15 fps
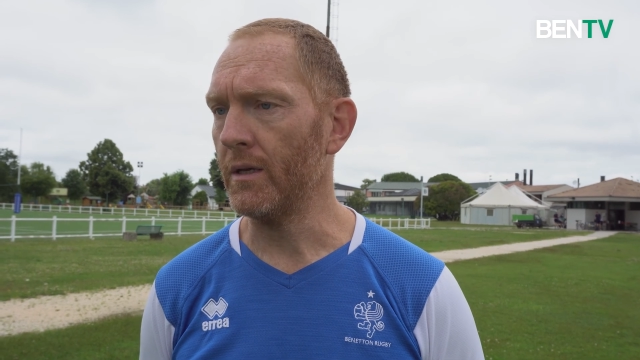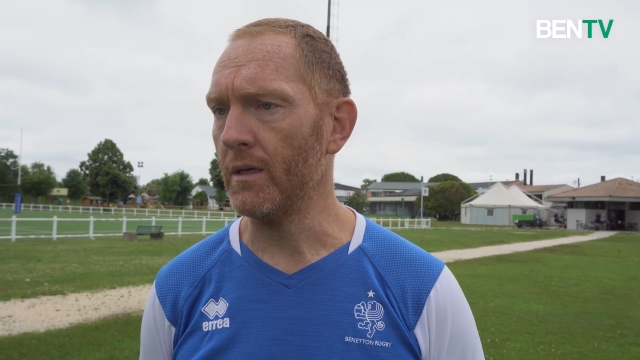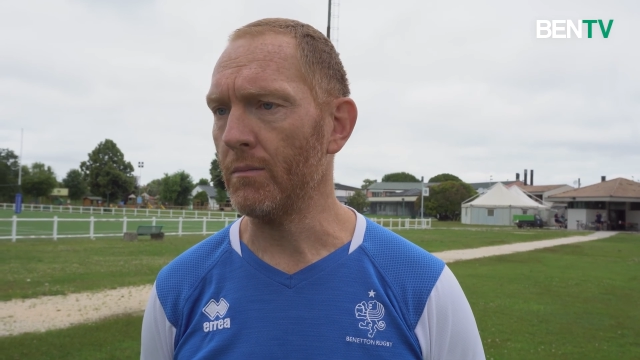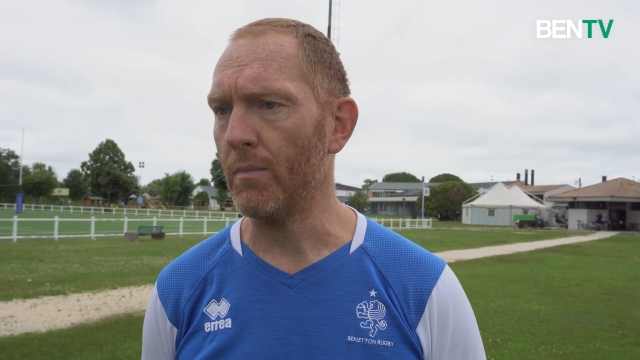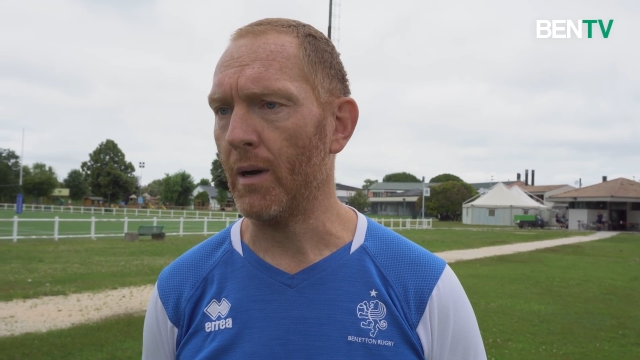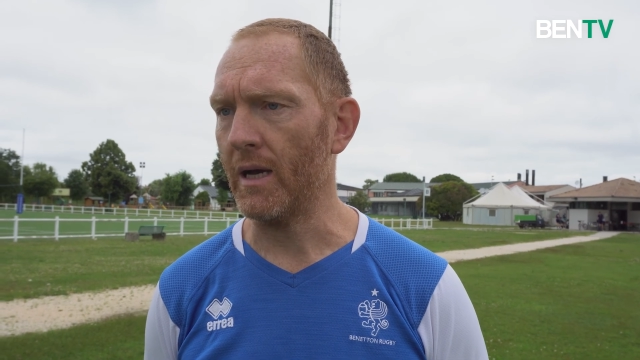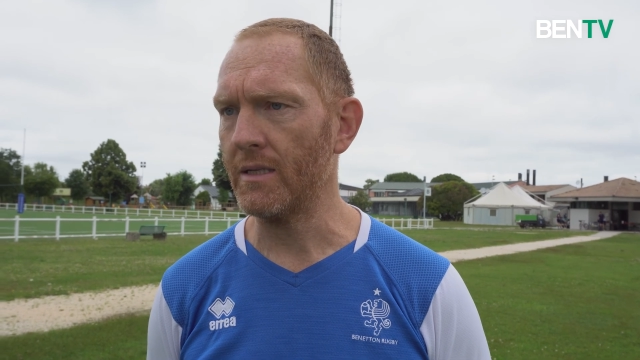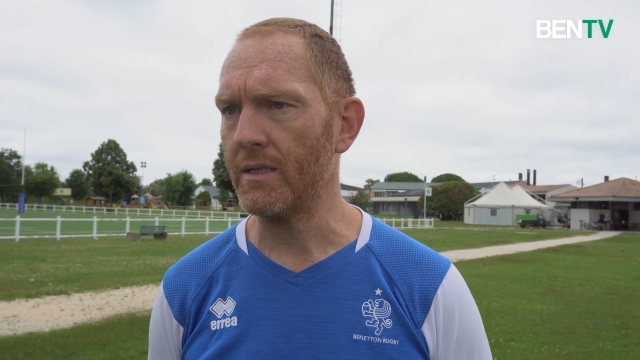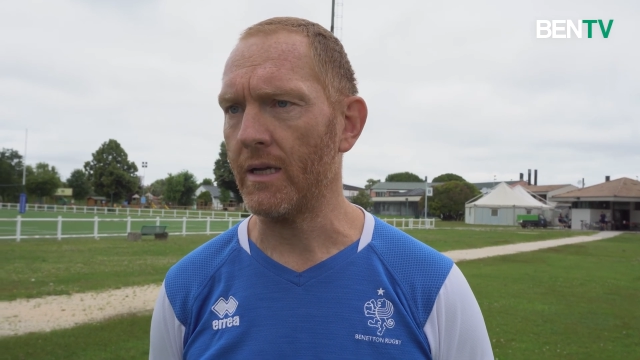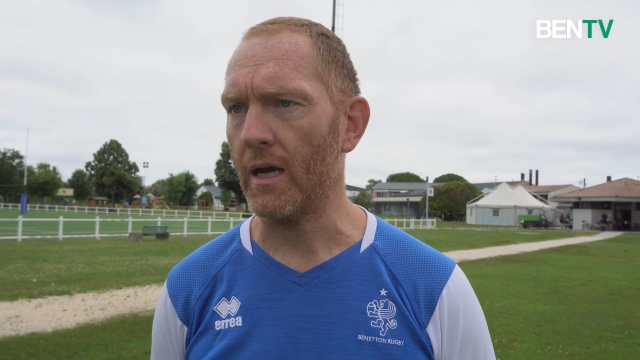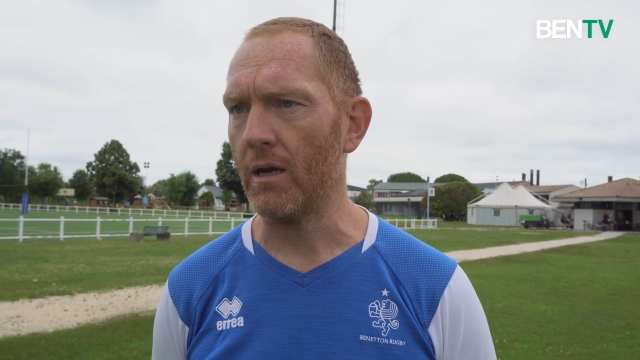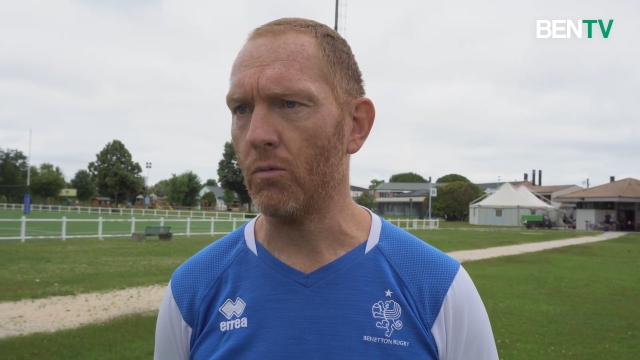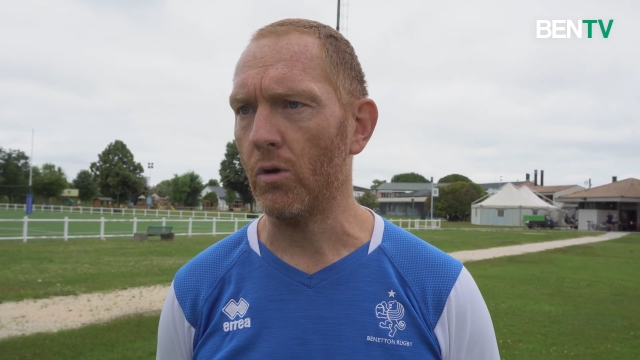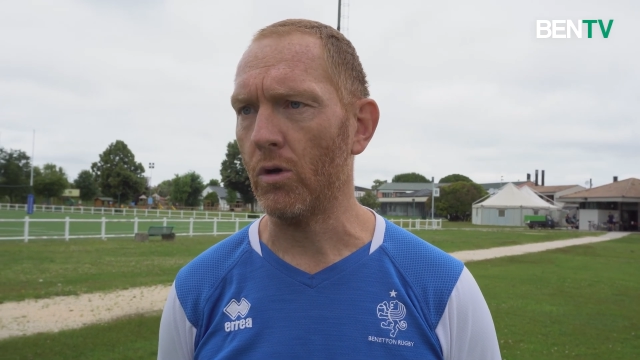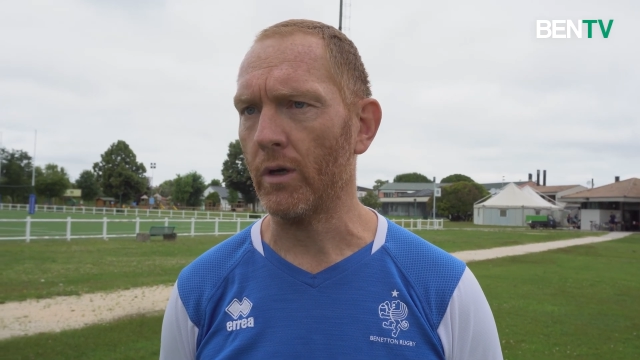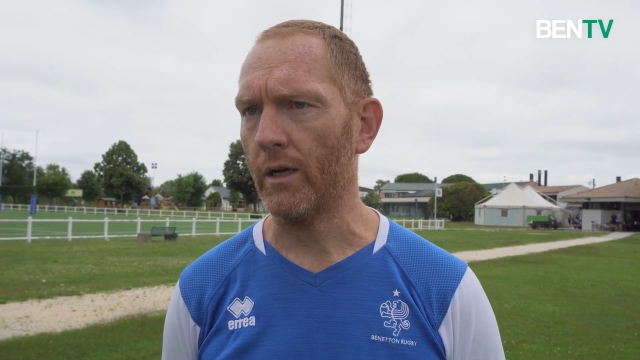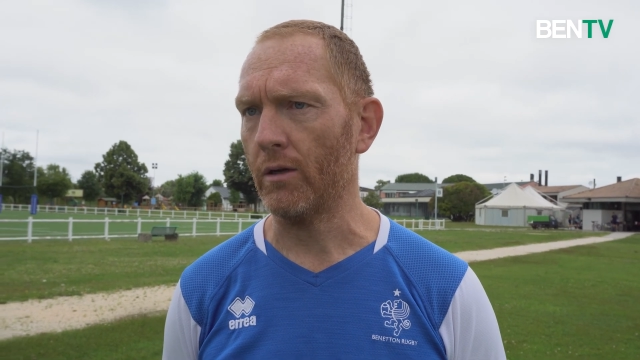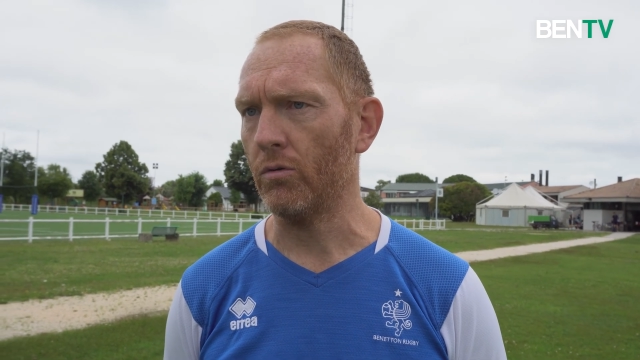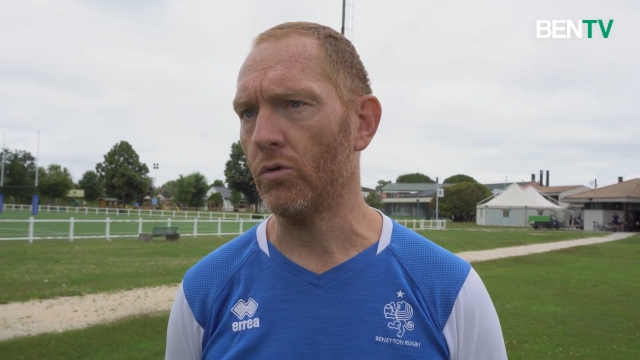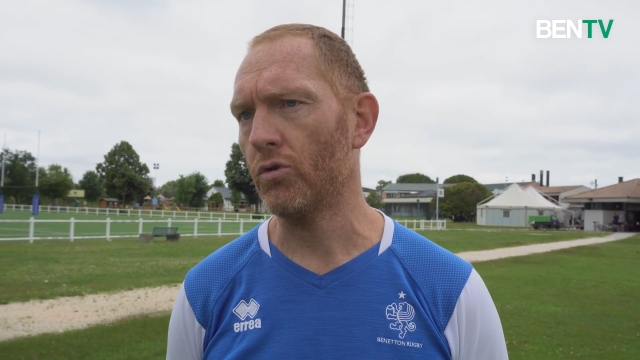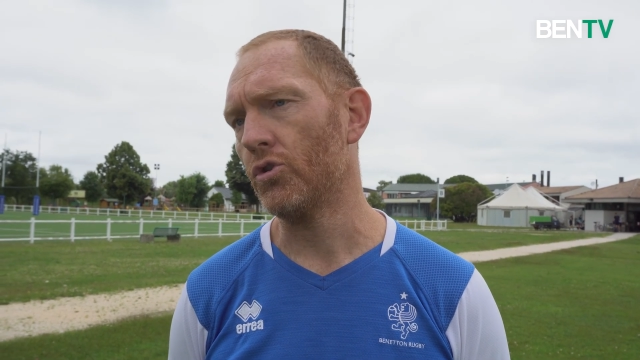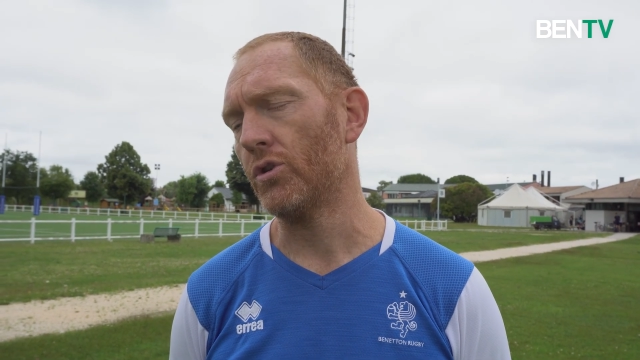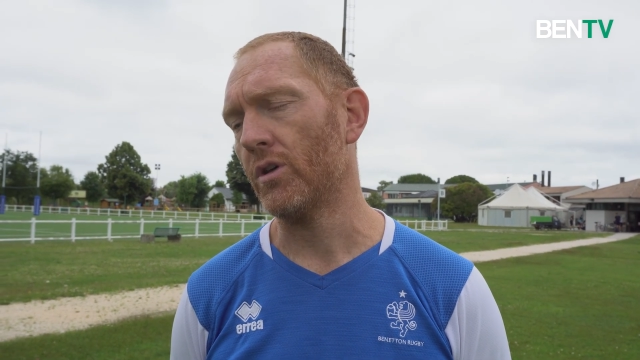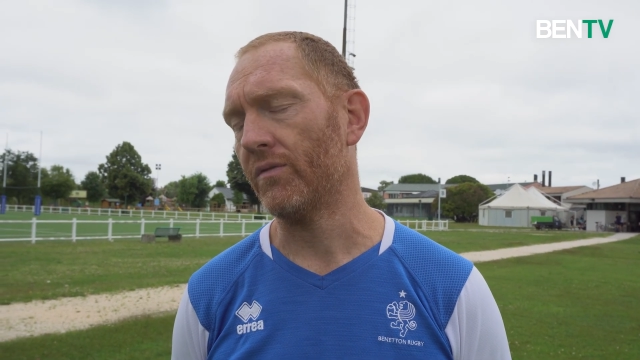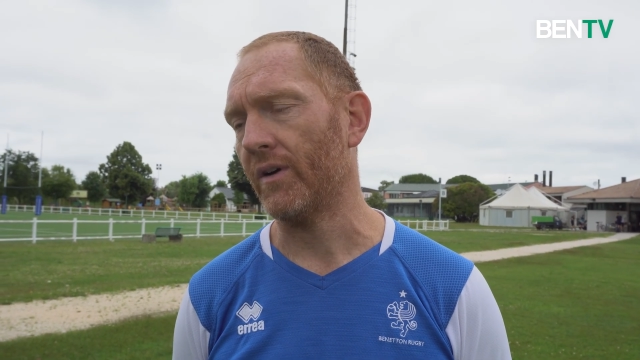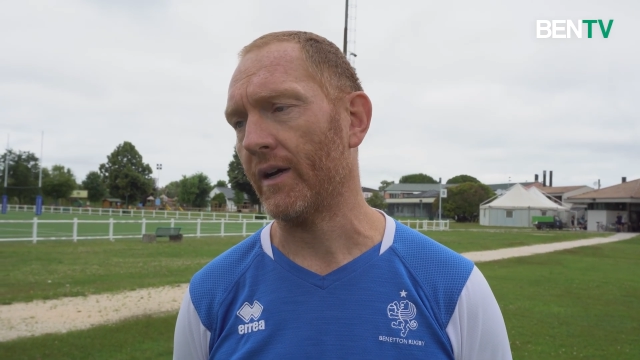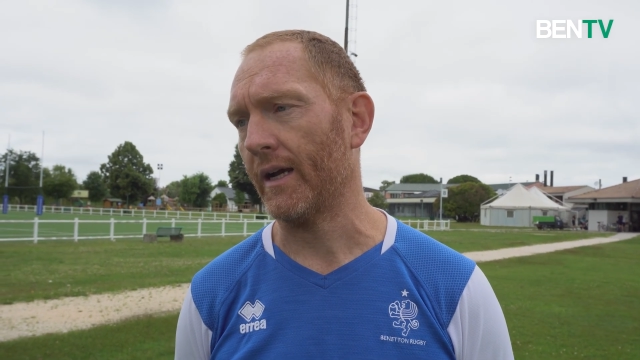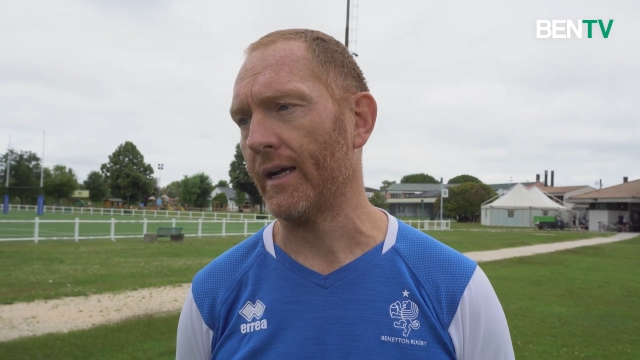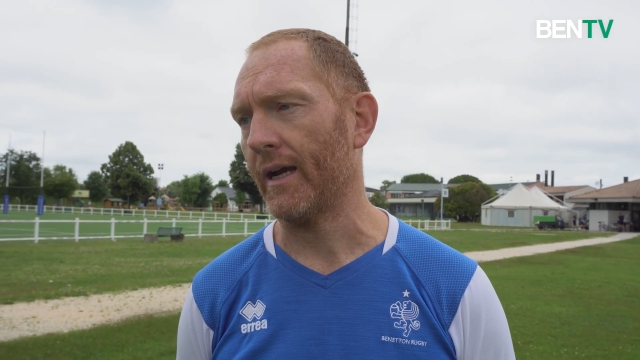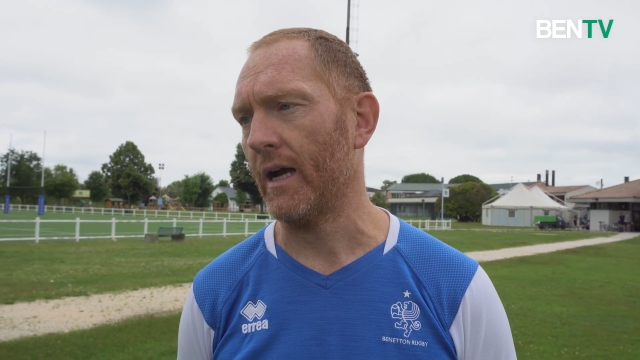in base a quello che erano riusciti a
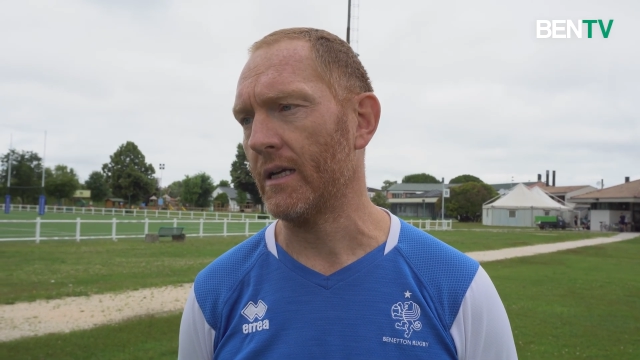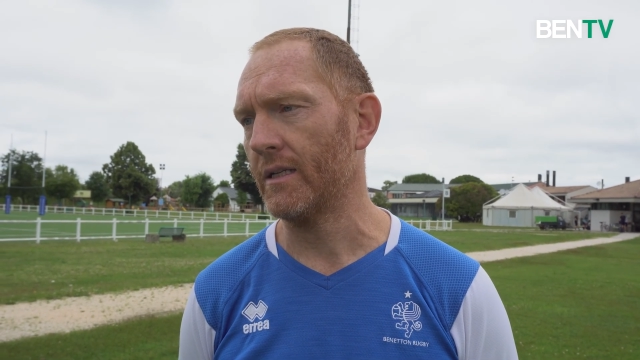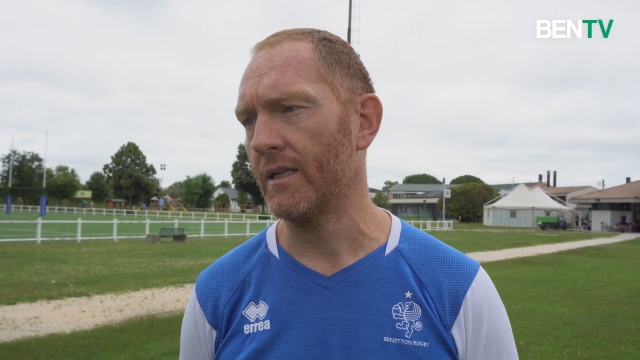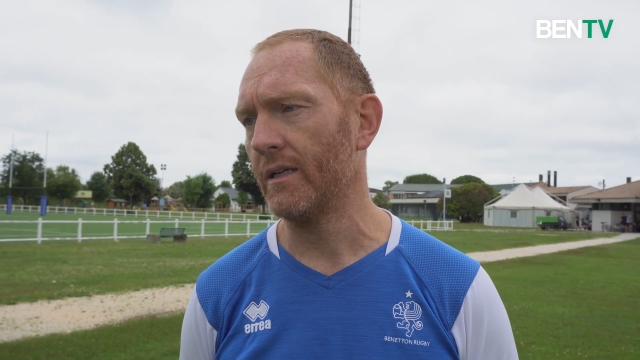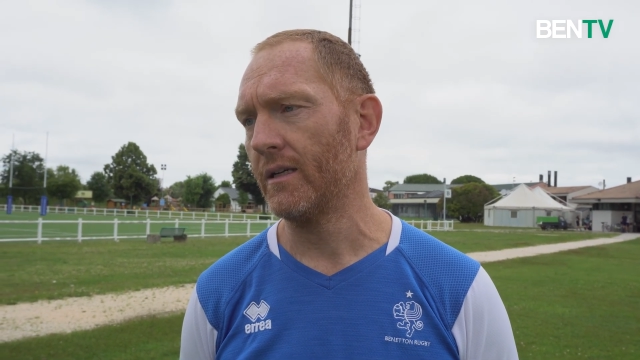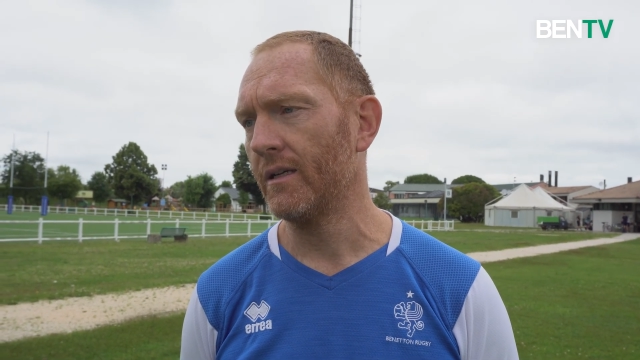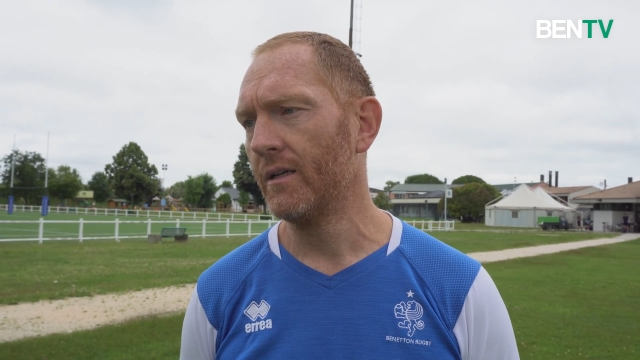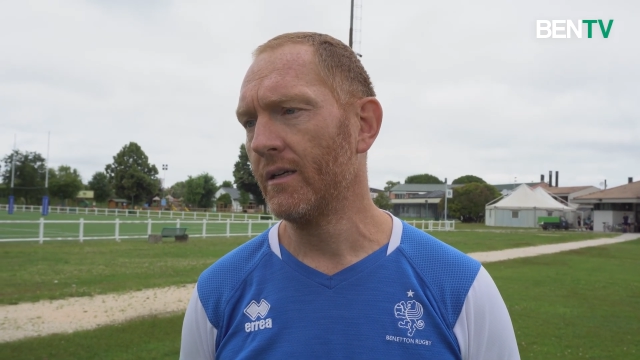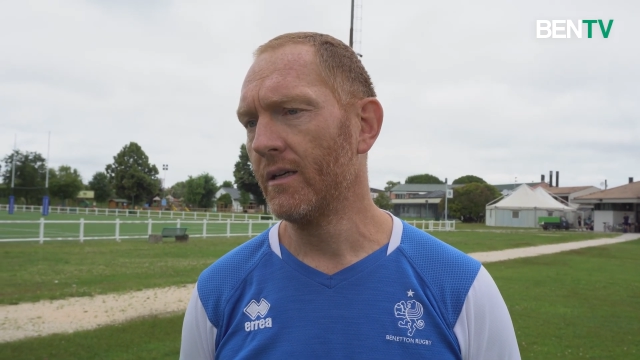fare a casa,